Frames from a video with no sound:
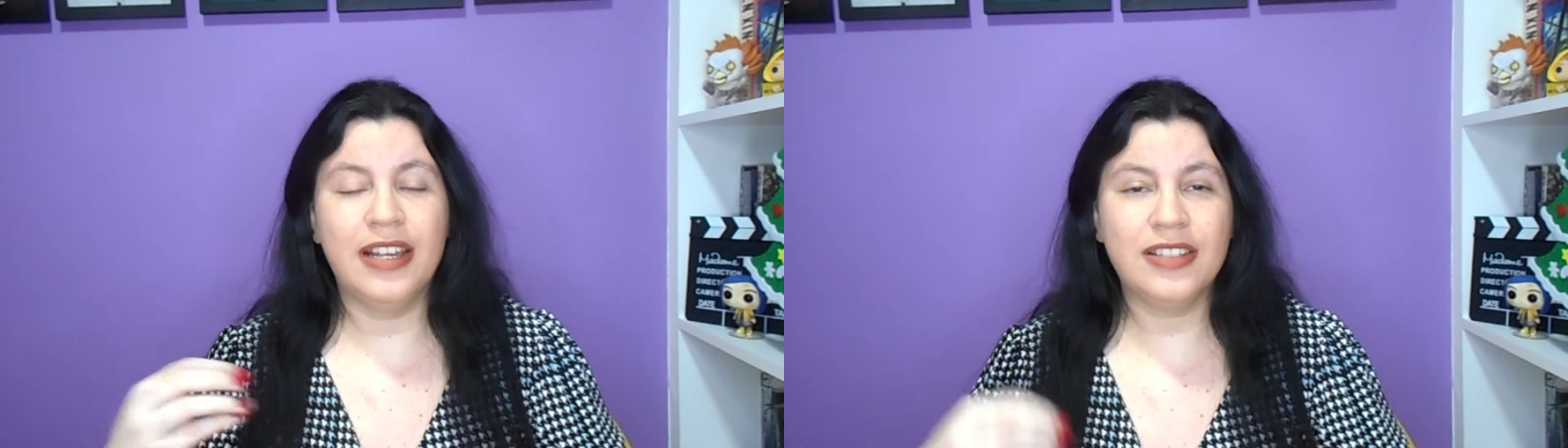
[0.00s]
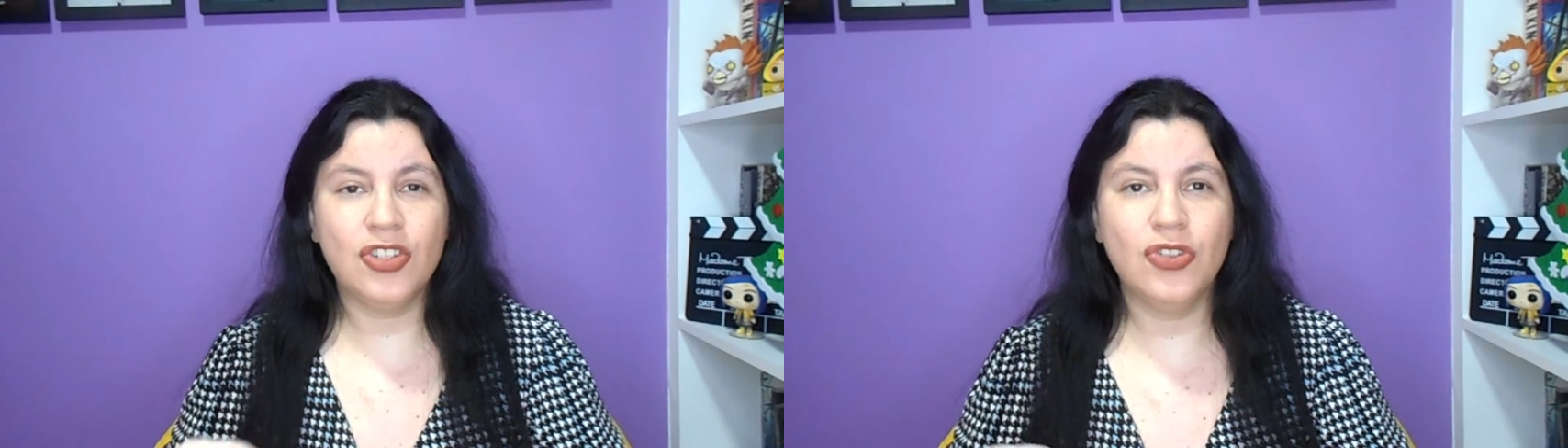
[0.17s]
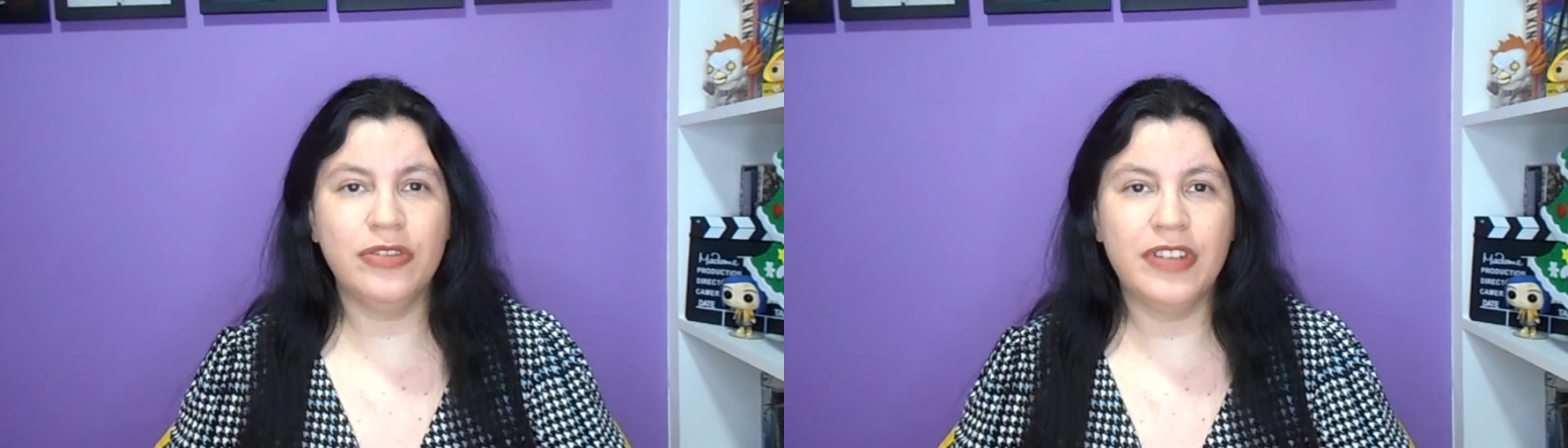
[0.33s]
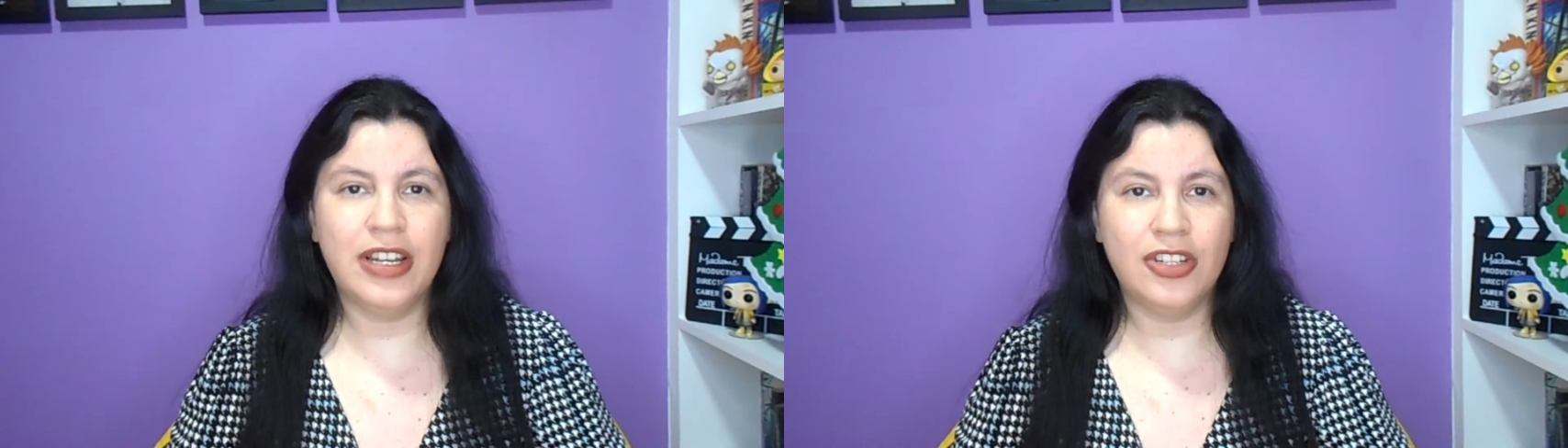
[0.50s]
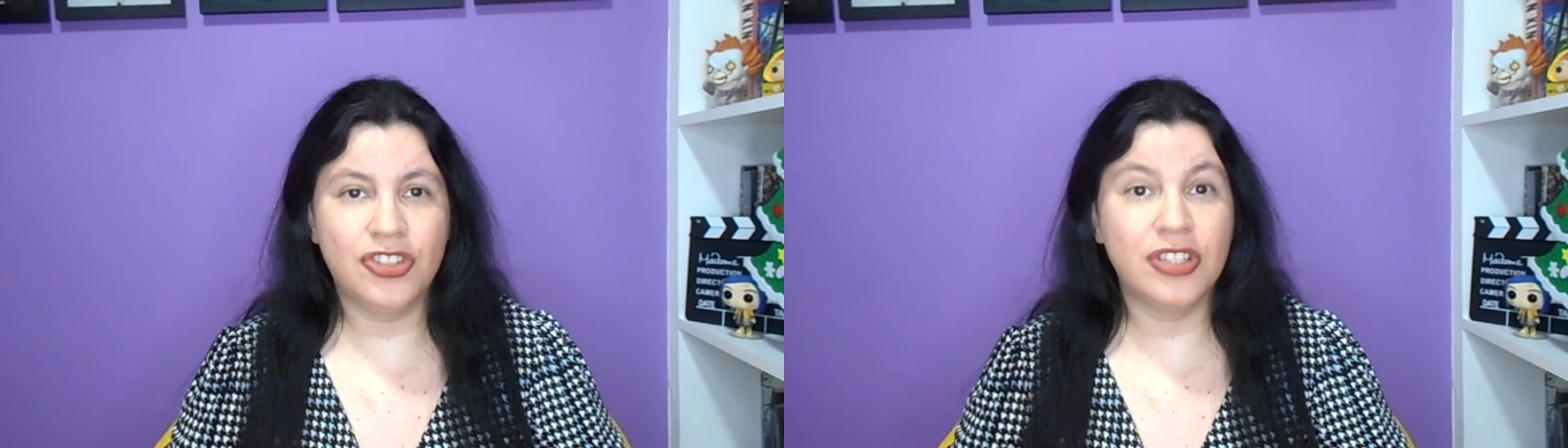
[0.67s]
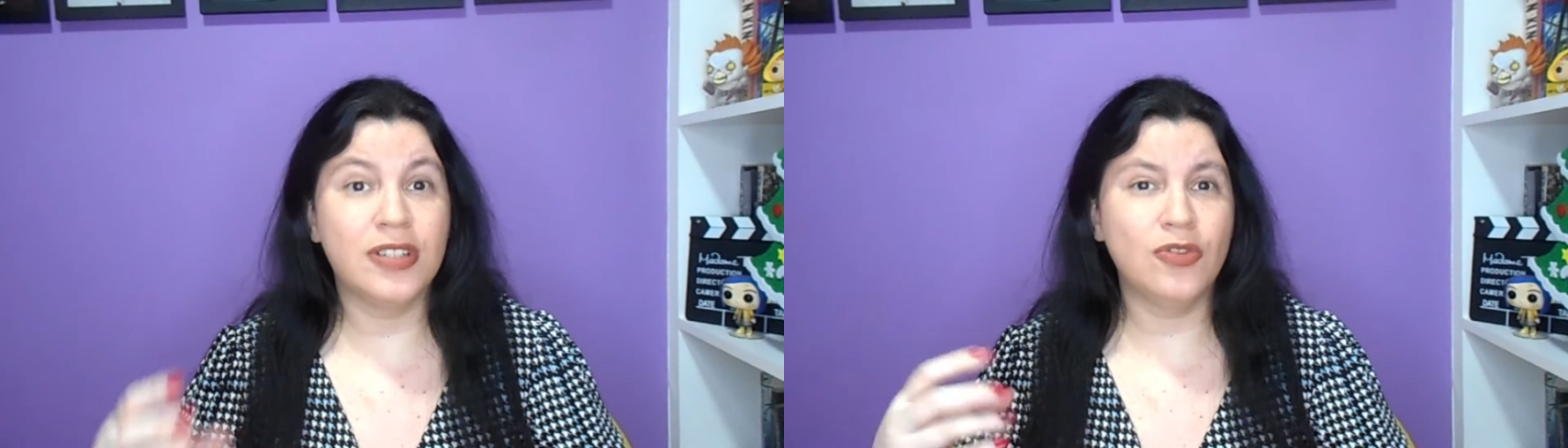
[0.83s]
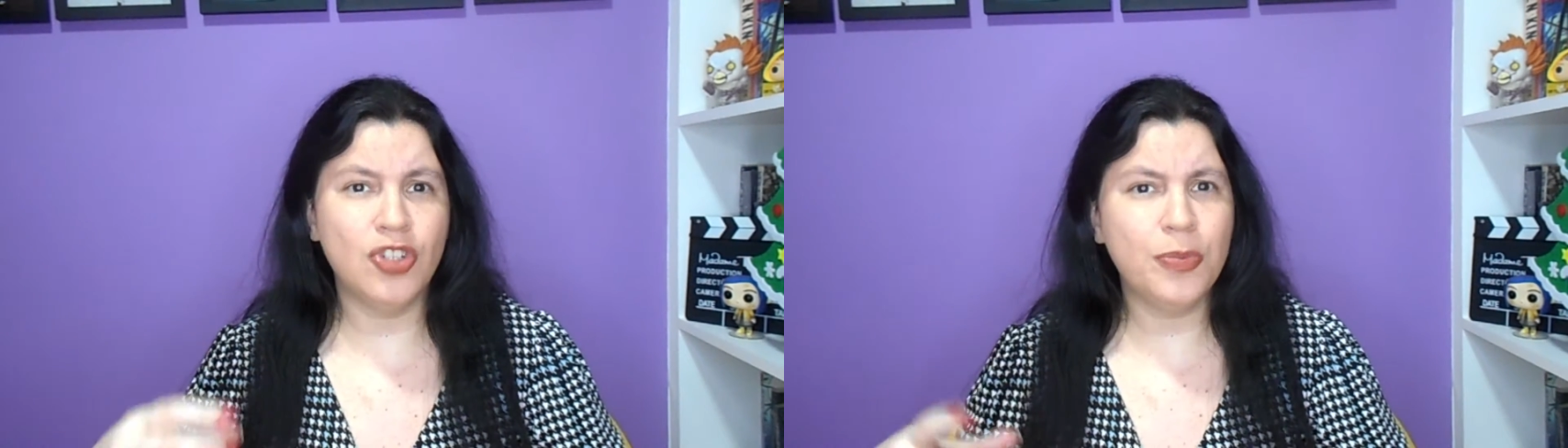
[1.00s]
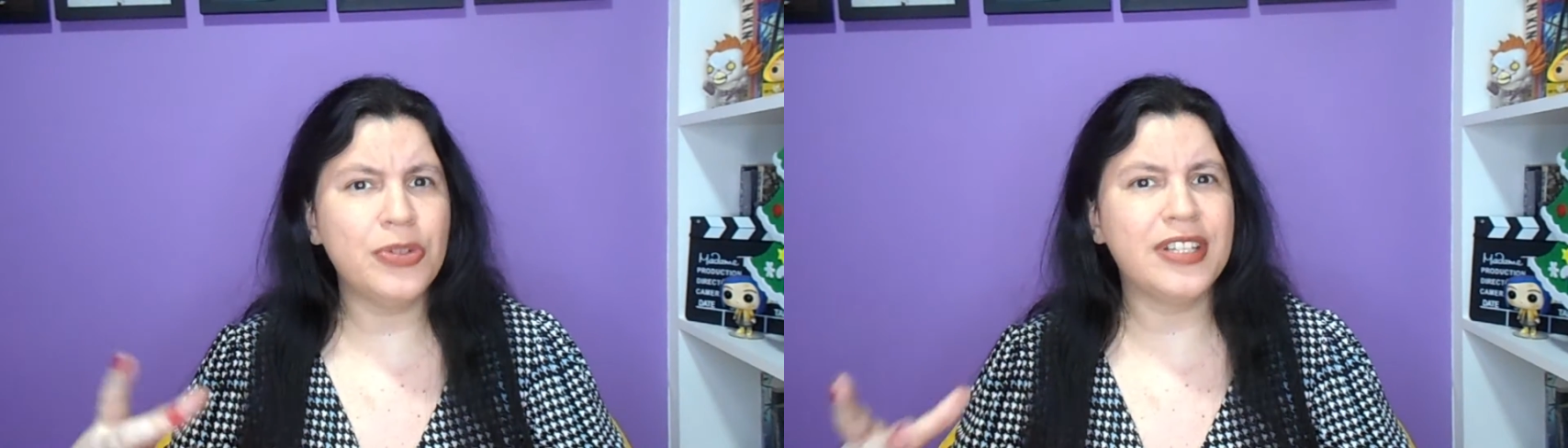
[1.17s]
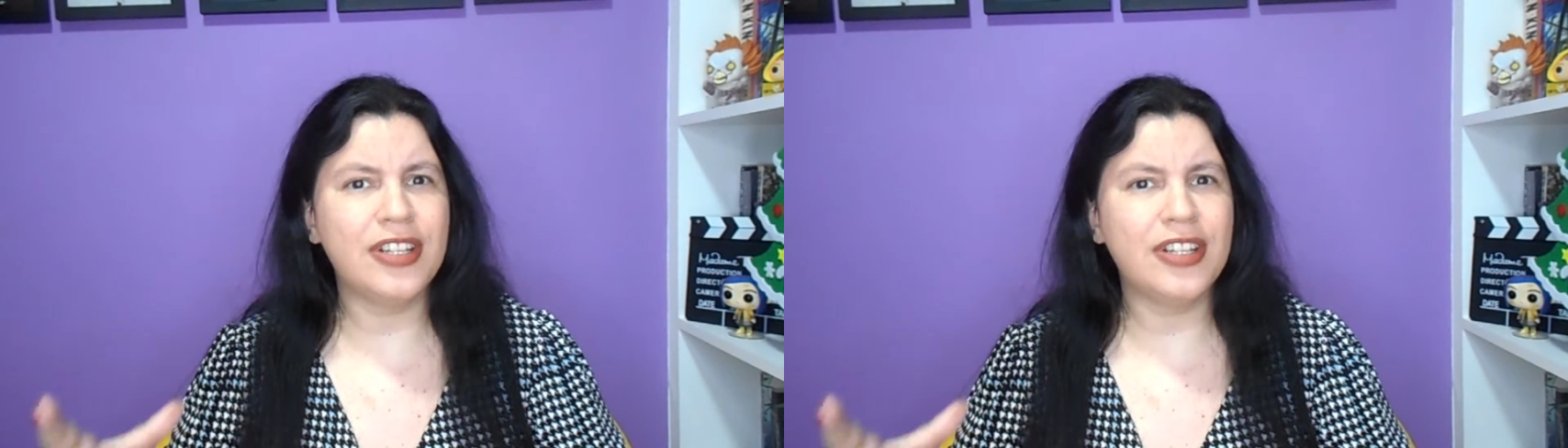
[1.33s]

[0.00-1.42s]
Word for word: essas novelas que são tipo